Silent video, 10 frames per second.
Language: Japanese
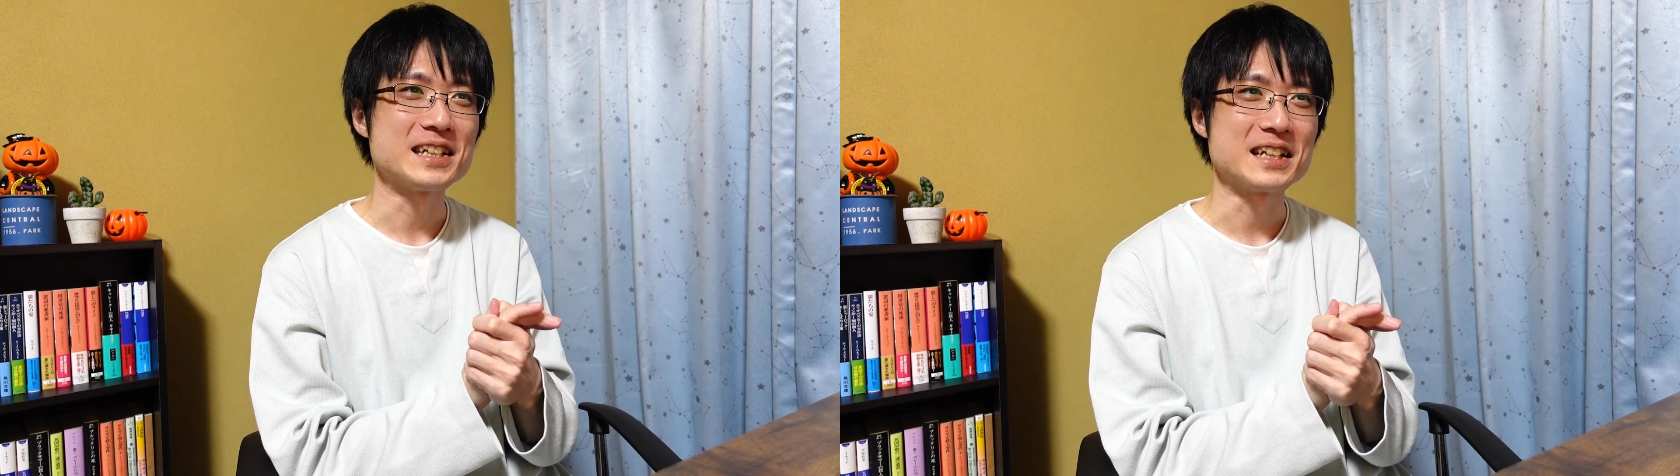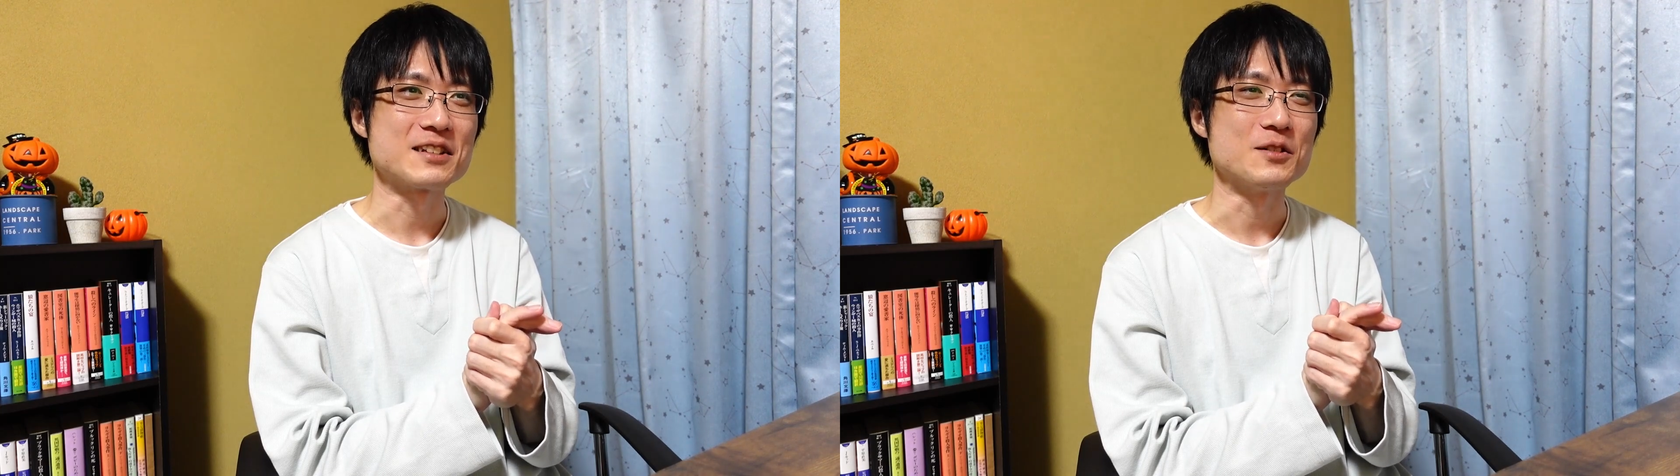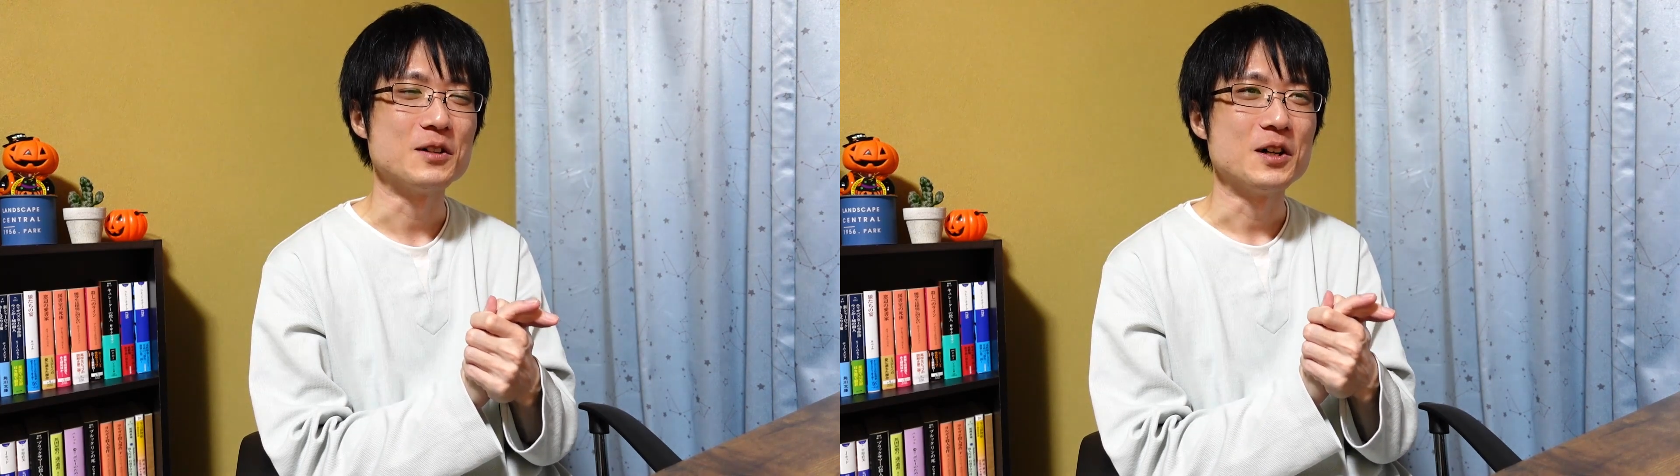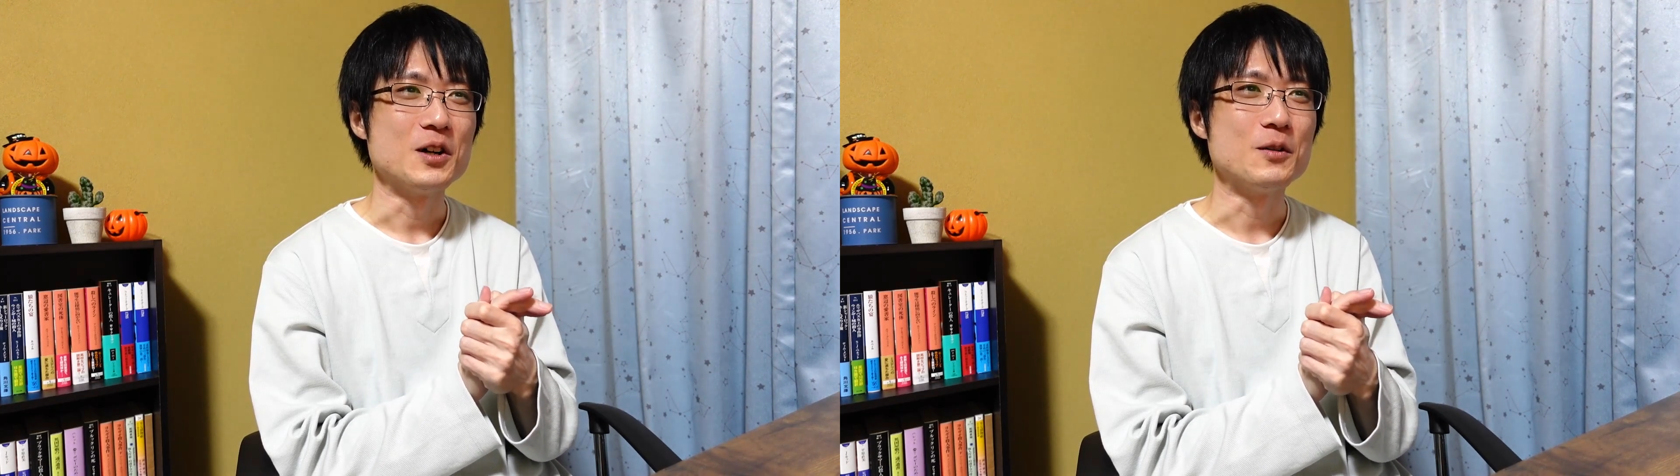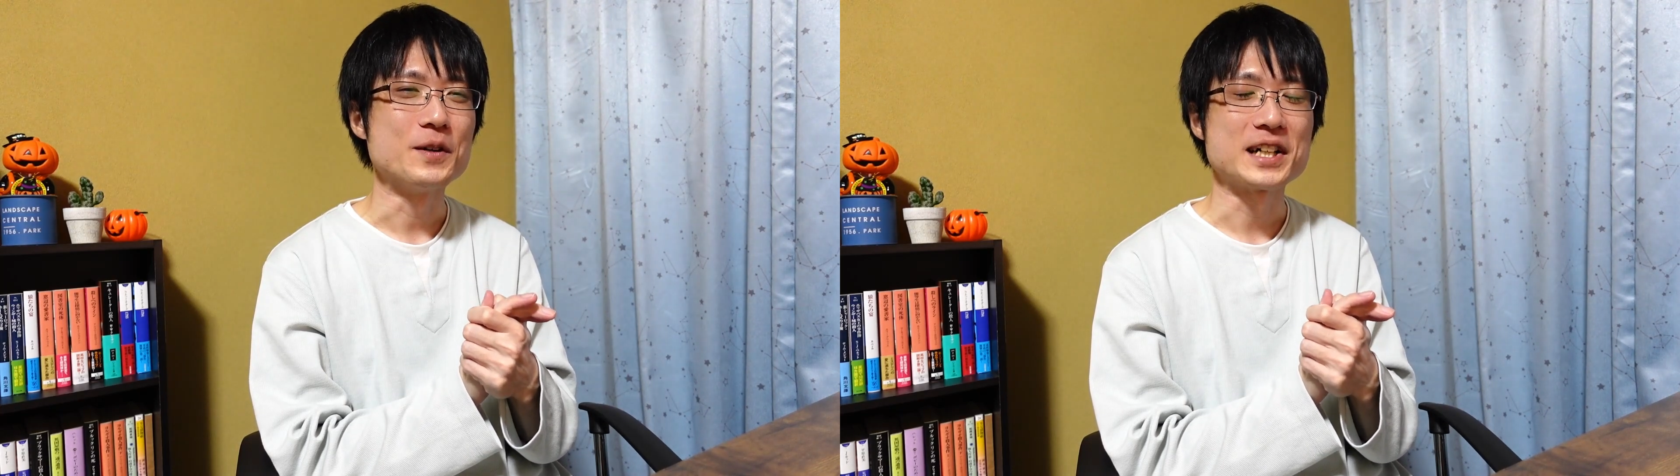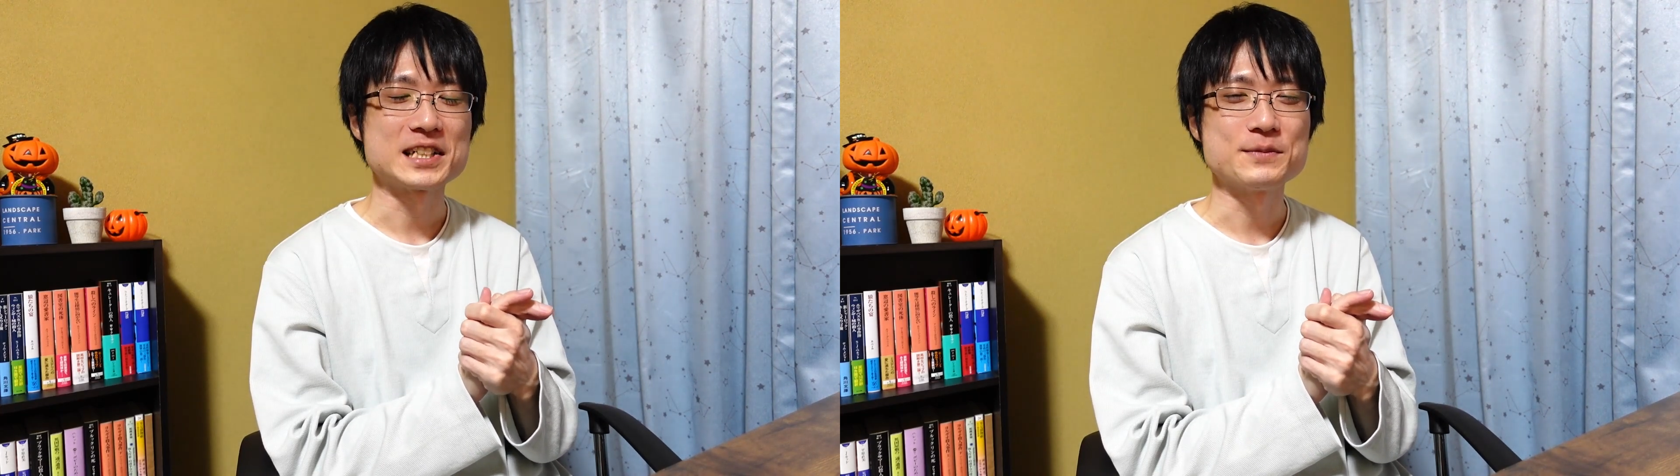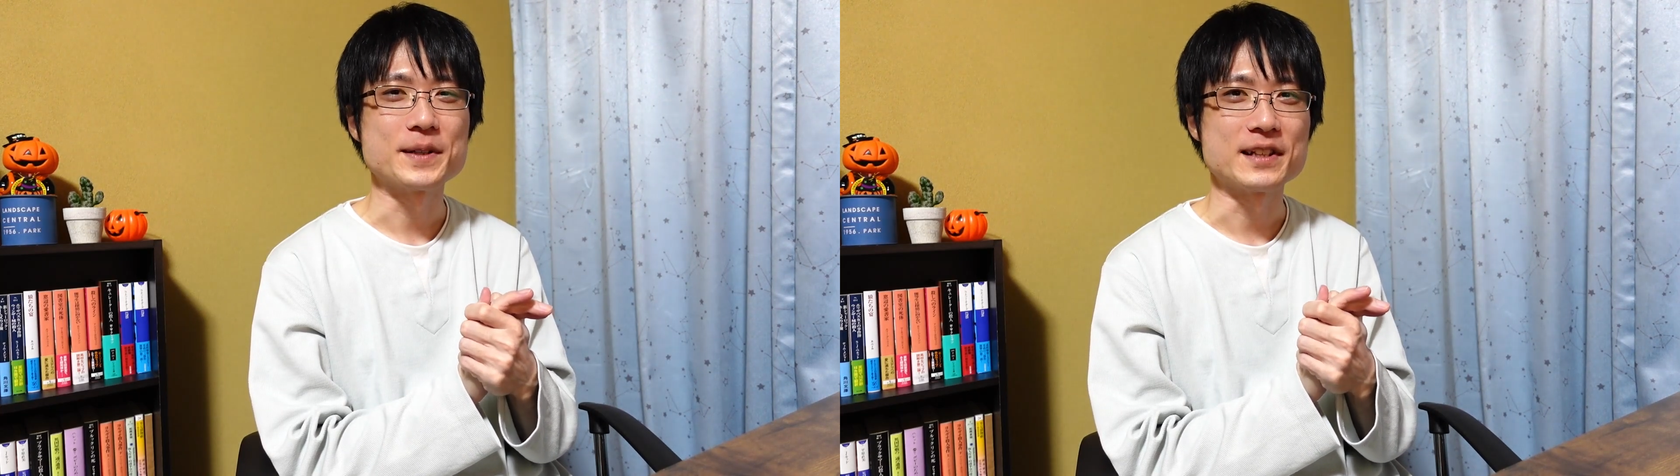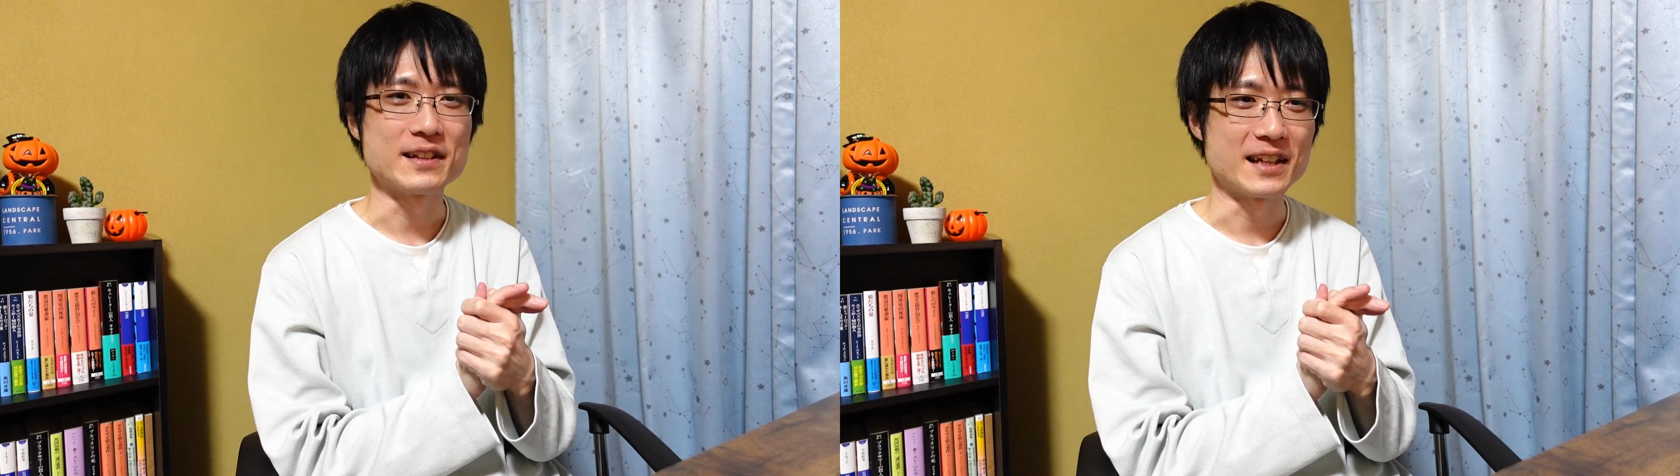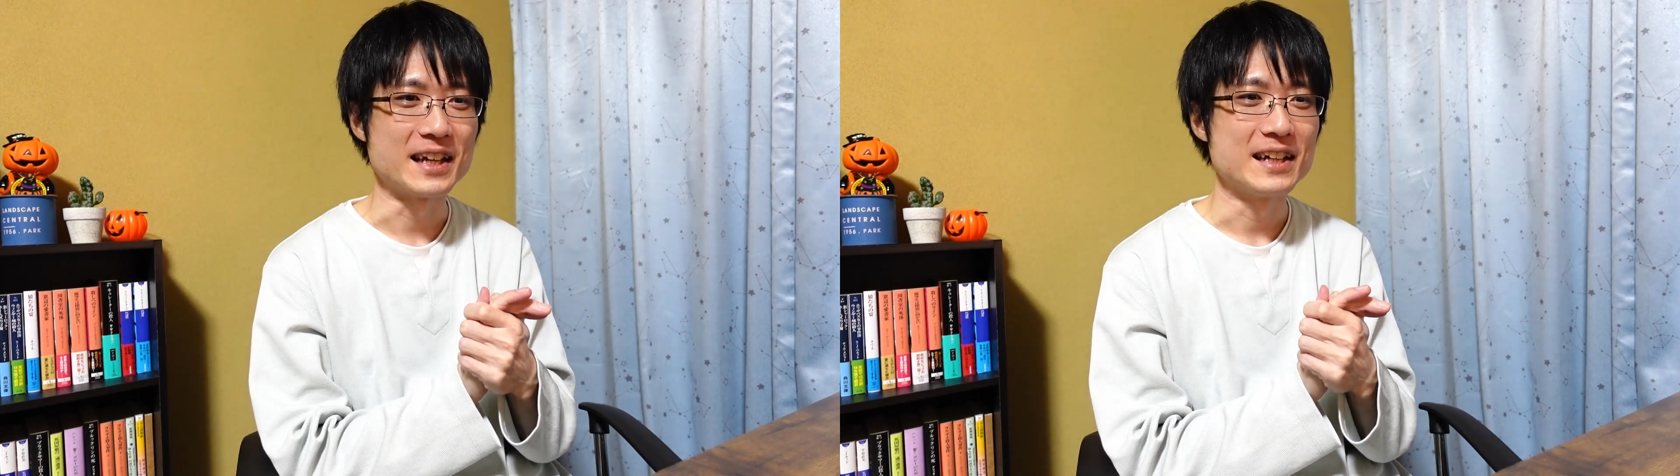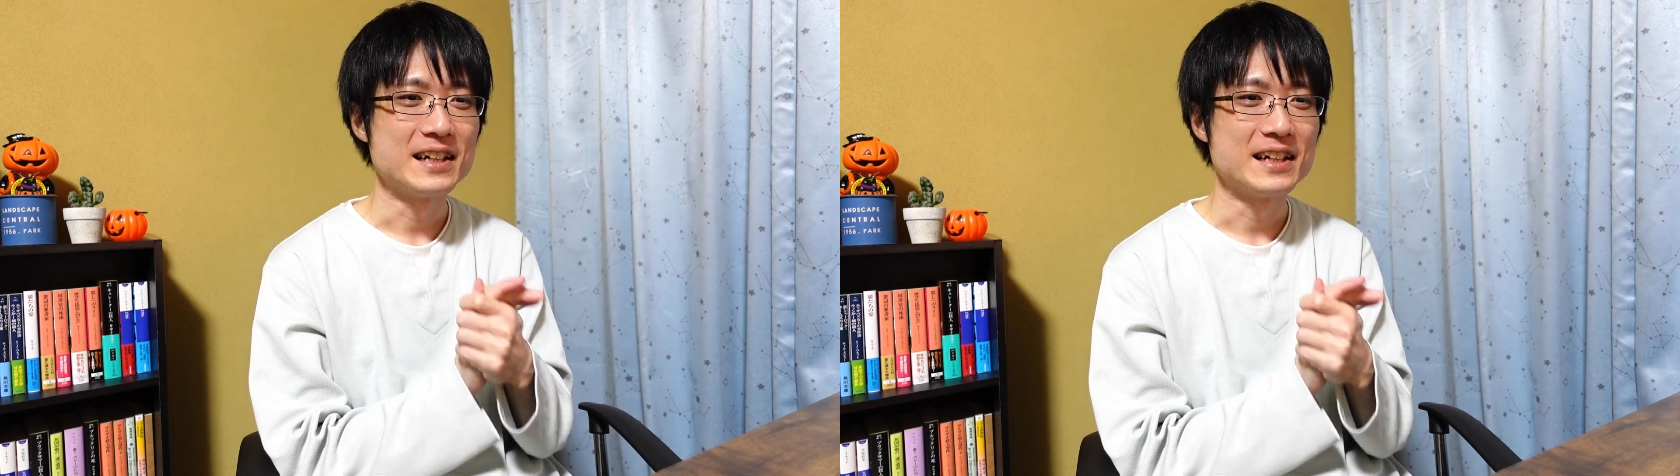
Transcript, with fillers: なと思い始めてて